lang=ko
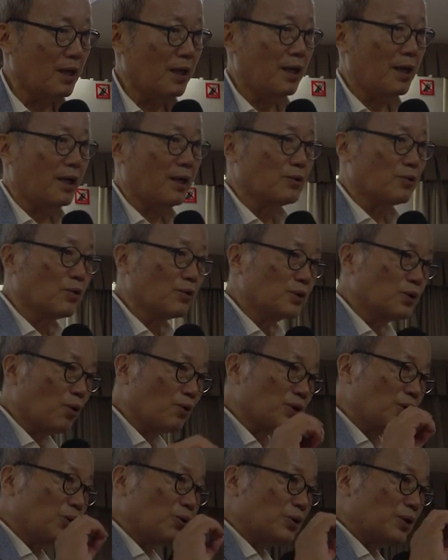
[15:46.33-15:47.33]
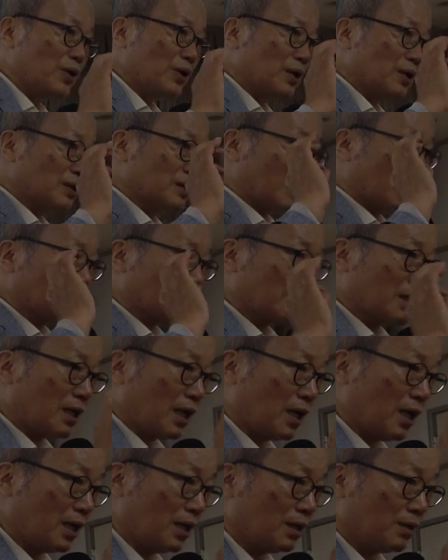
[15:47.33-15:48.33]
예. 동키호테의
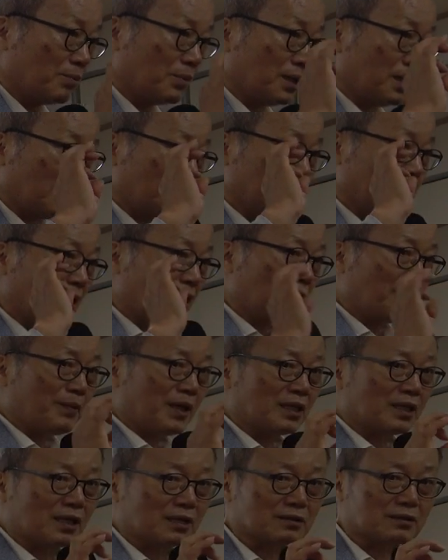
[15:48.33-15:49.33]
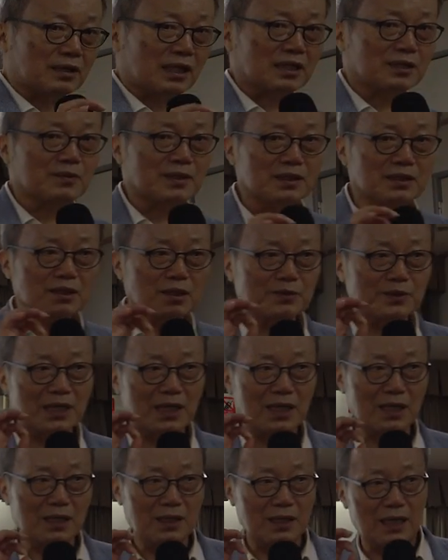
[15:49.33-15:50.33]
작가 피에르메나르 아니면 끝없이
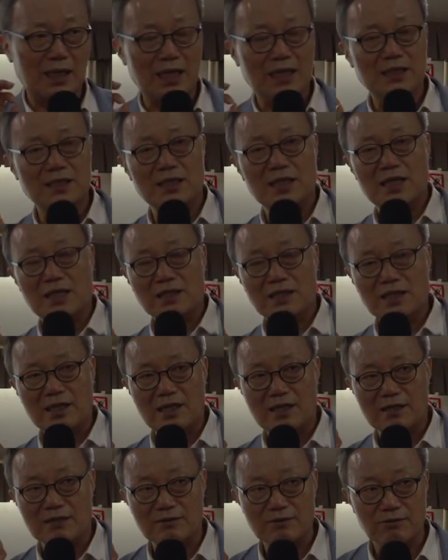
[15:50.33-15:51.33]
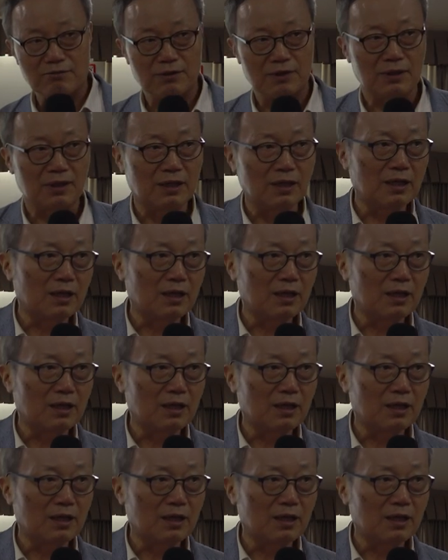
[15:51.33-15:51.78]
갈, 라지는 길들이 있는 정원.